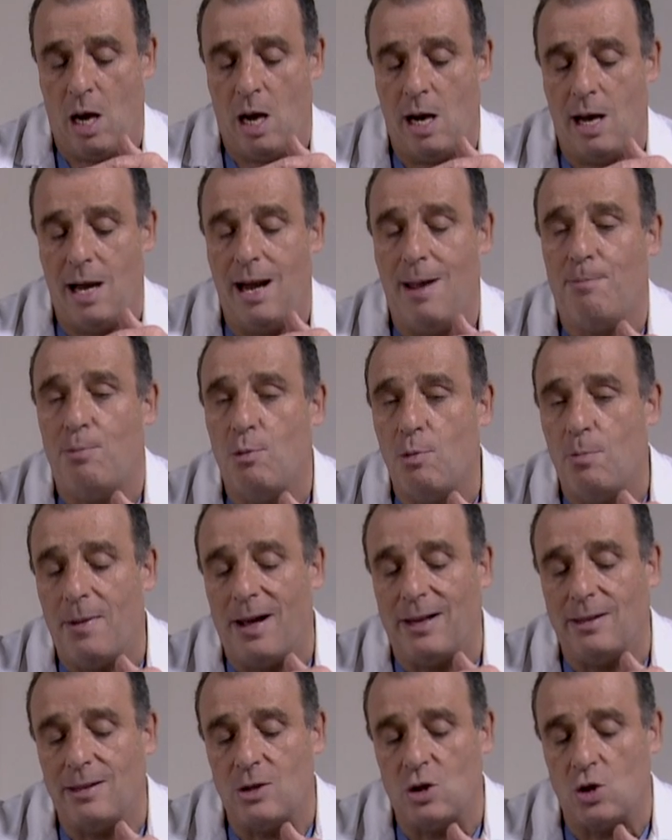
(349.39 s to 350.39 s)
La
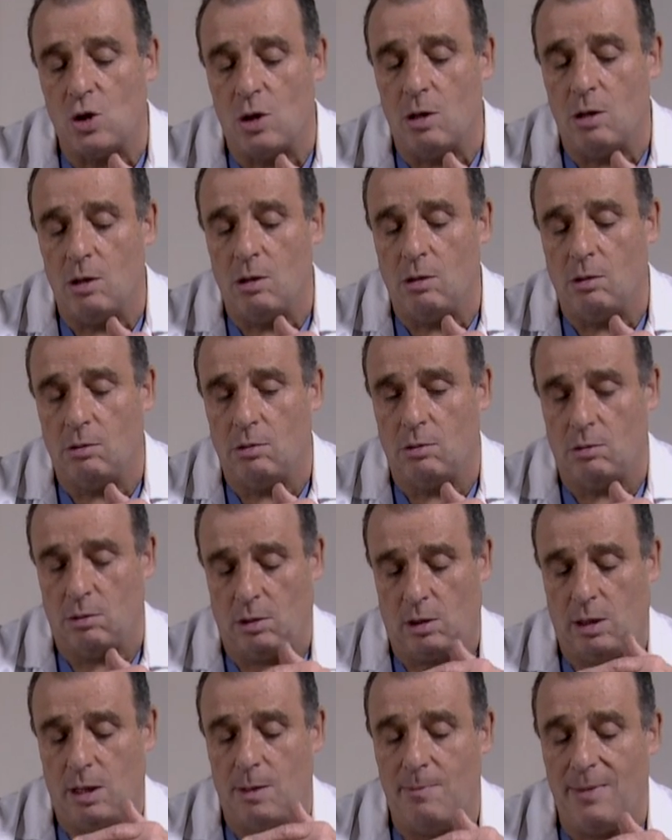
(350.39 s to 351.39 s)
plupart des gens
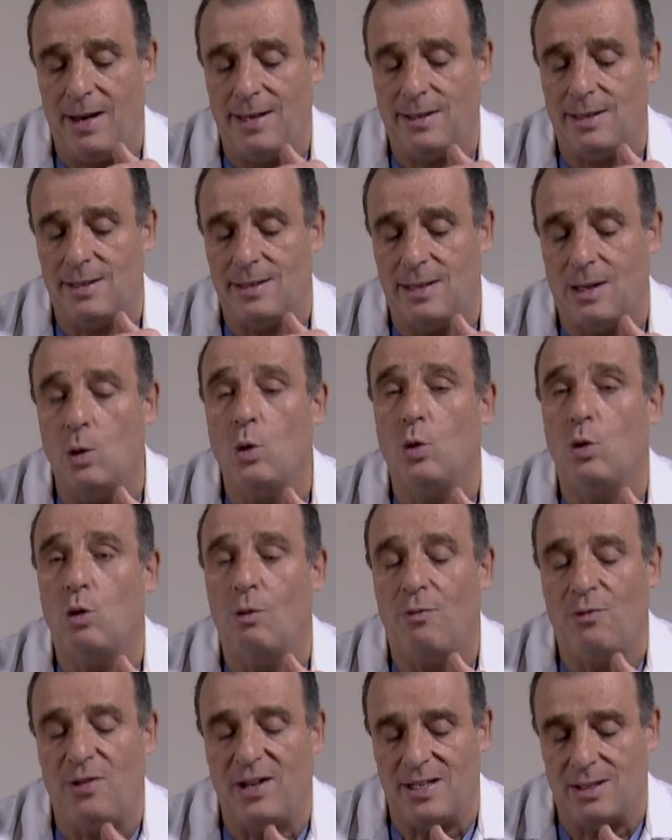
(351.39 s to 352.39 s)
qui mettent des anneaux
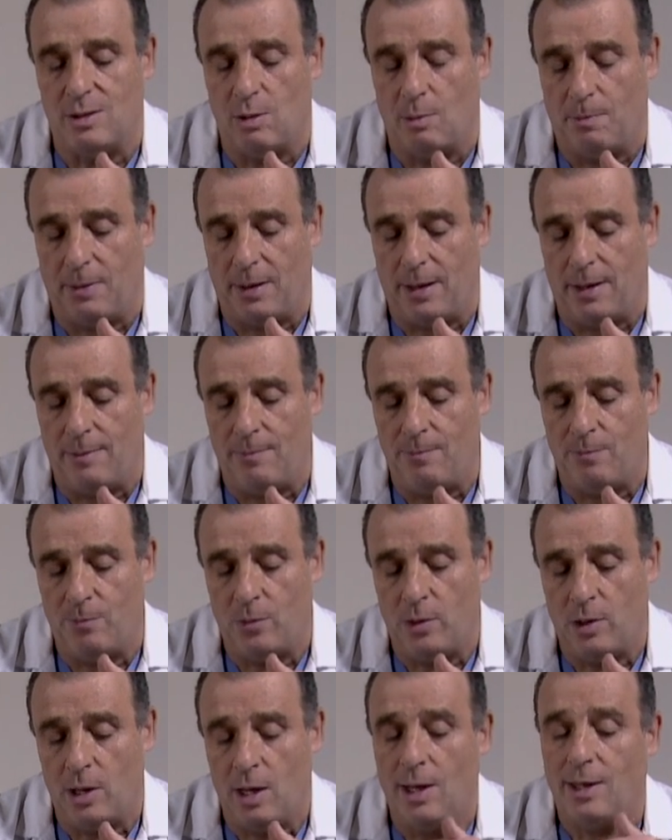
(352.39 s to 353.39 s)
ne fixent pas,
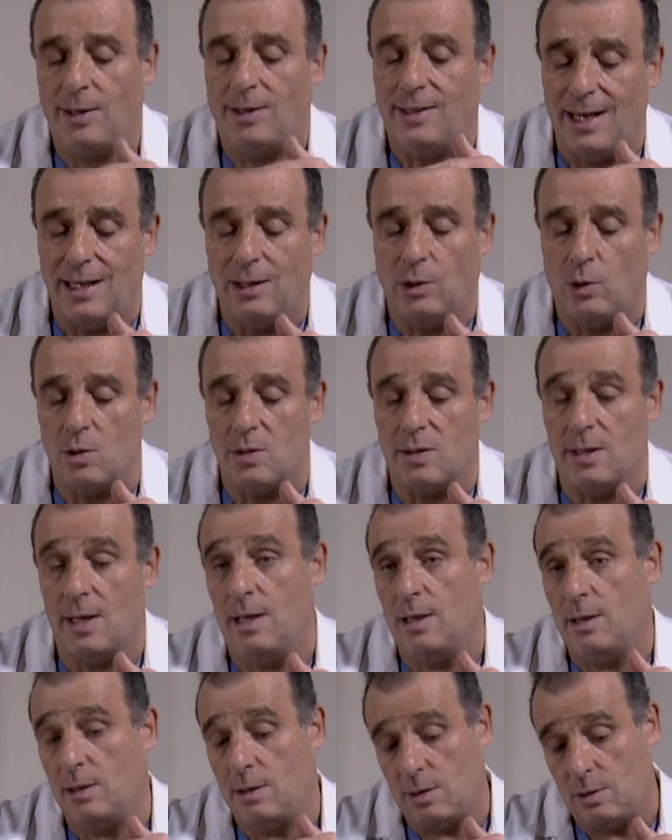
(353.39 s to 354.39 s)

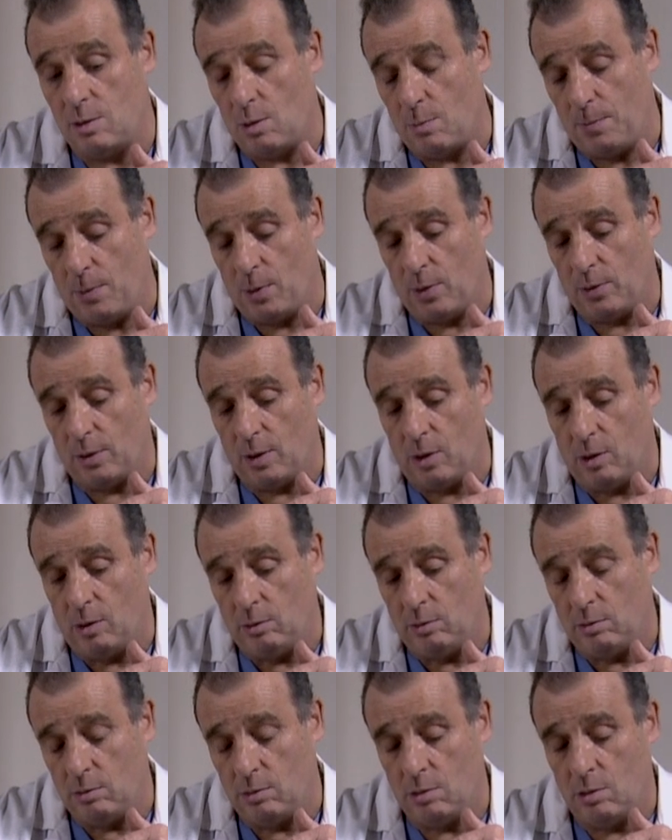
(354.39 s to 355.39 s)
Quelques-uns,
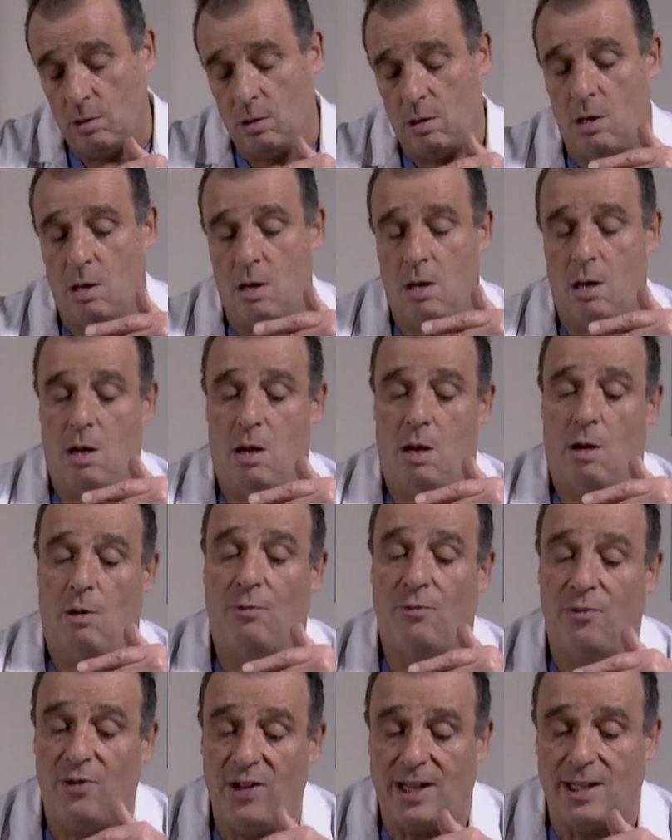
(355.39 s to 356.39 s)
cependant,
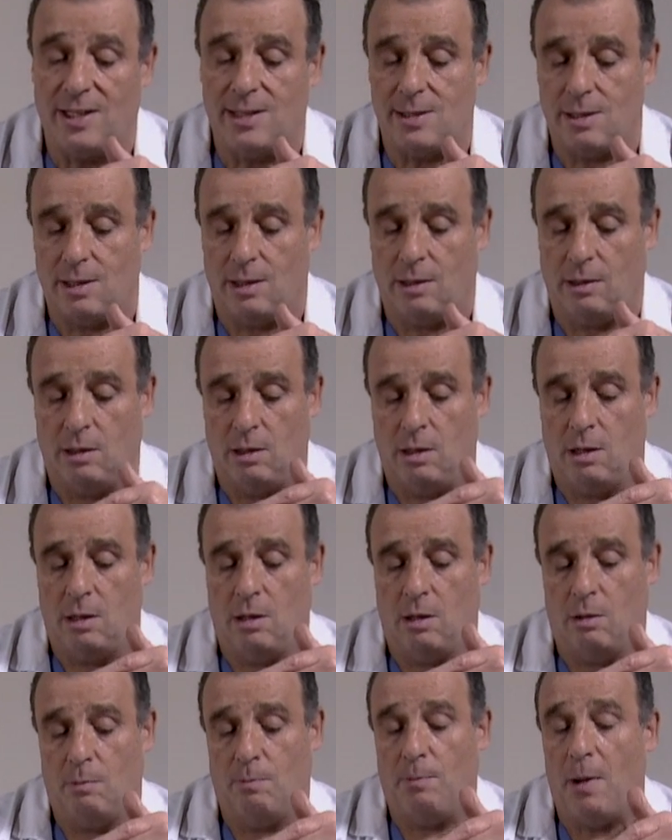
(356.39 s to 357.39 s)
fixent
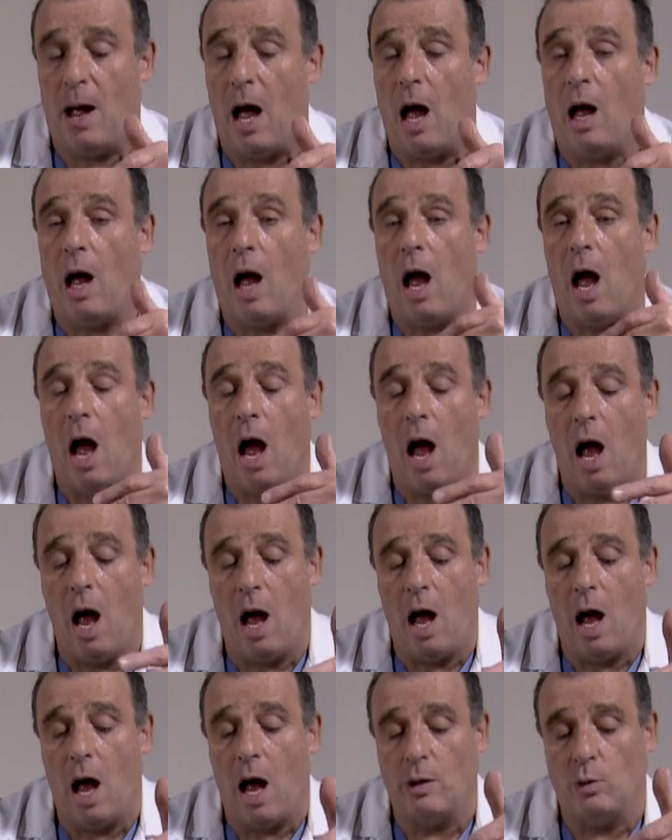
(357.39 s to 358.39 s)
par
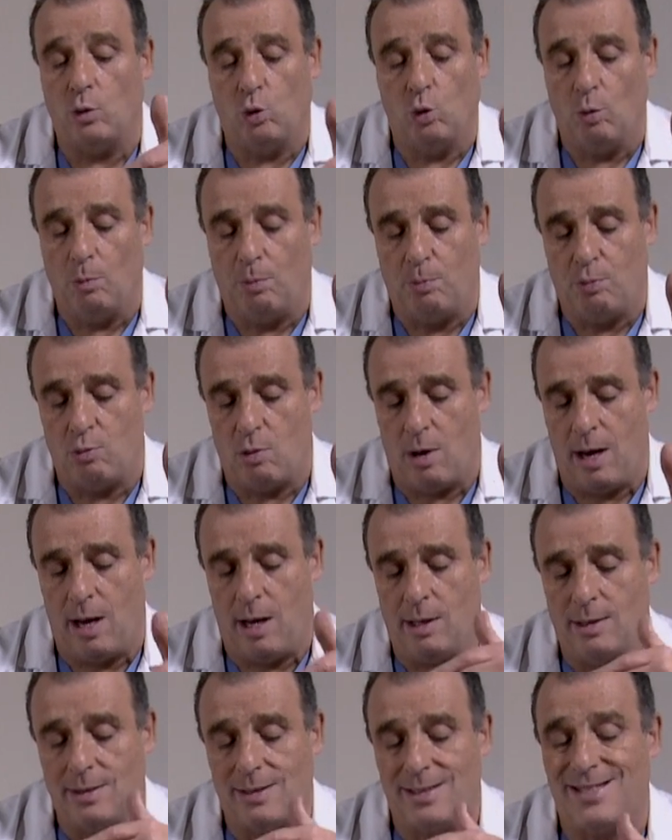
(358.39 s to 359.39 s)
un à deux
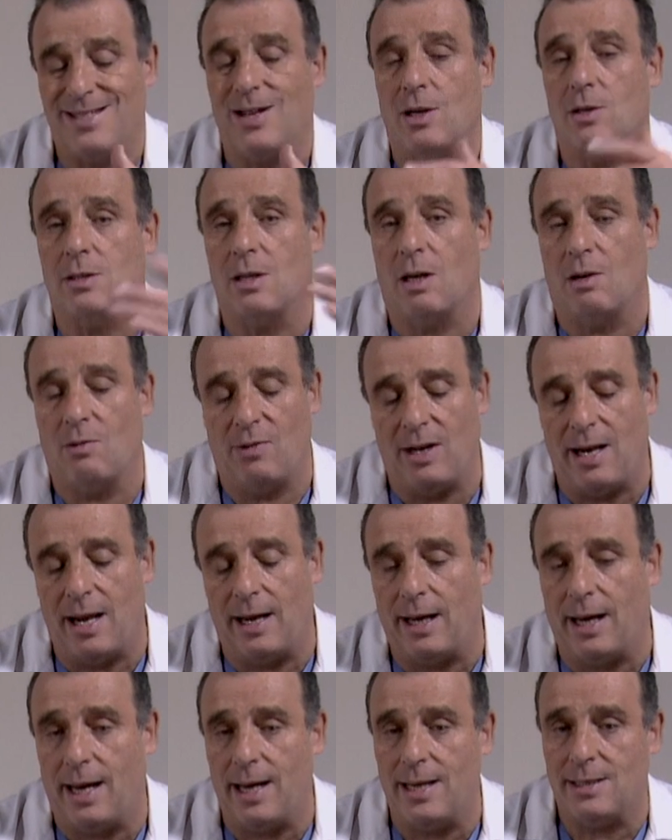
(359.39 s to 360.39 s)
points, sans enlever
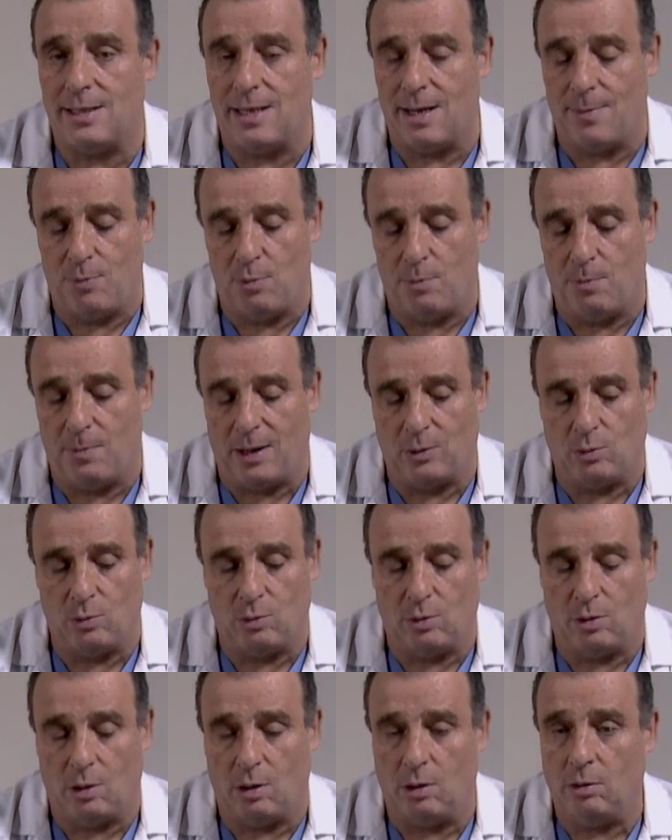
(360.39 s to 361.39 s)
la graisse la plupart
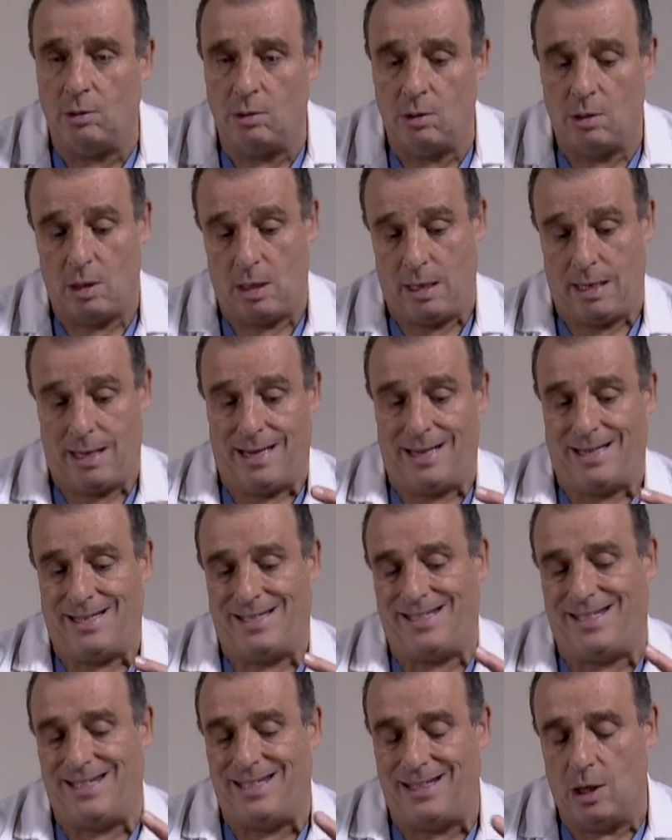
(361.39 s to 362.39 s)
du temps,
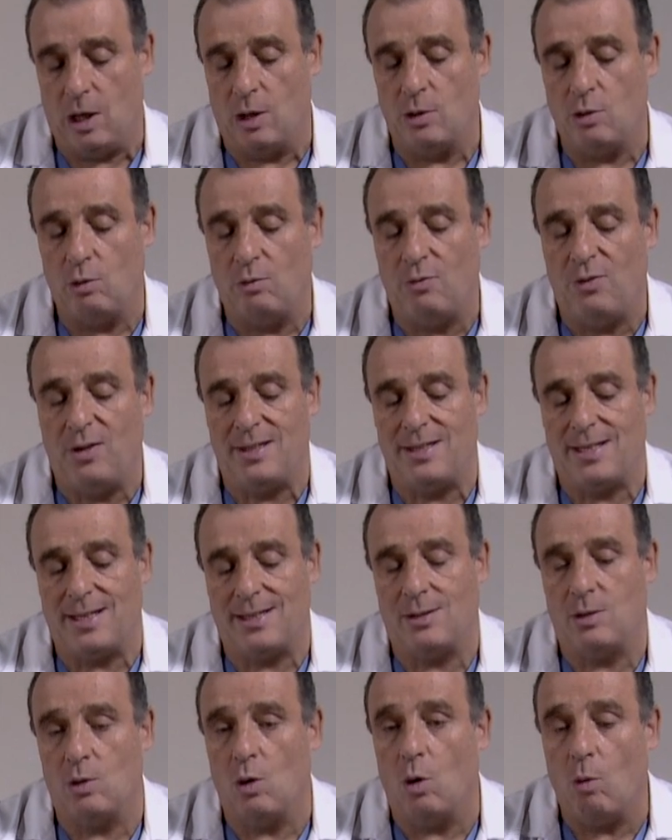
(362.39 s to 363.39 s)
ce qui donne une
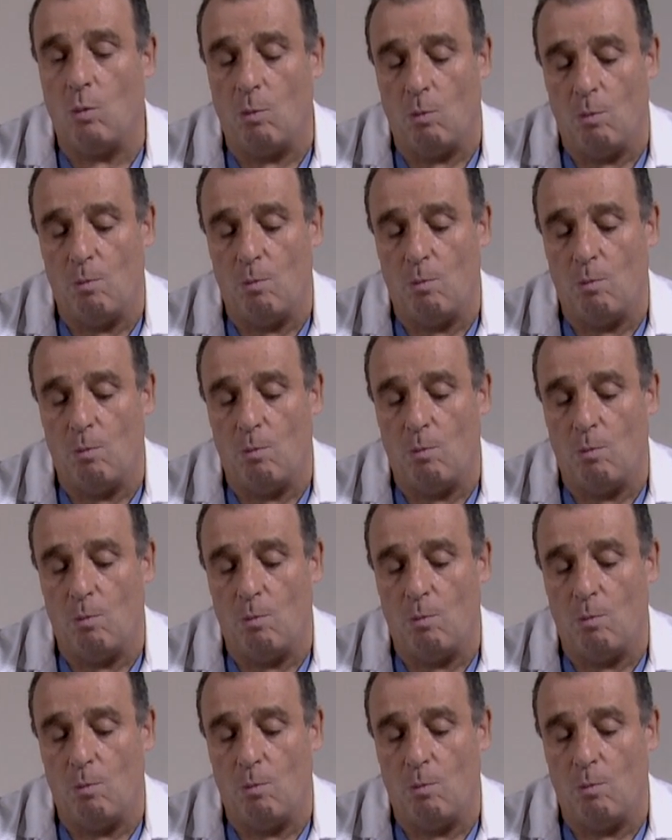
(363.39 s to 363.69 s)
fixation